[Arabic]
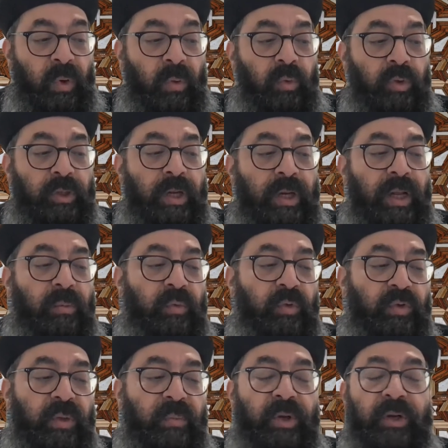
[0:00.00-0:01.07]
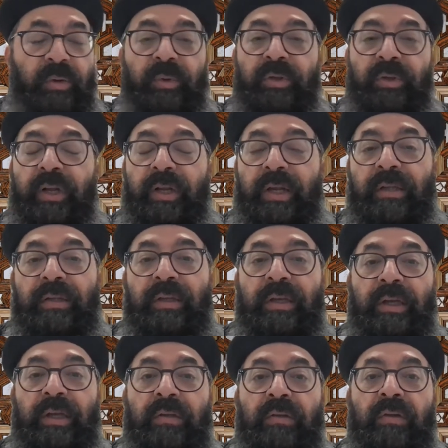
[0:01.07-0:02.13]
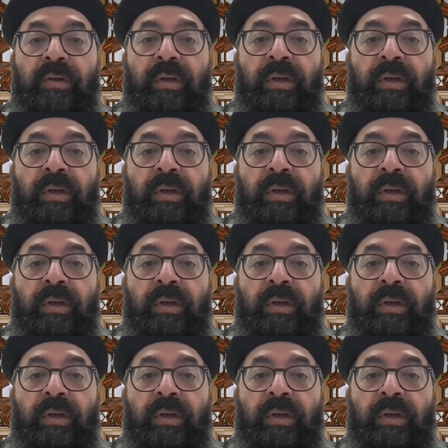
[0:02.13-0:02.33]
وتناه مستمر بالطريقة ديت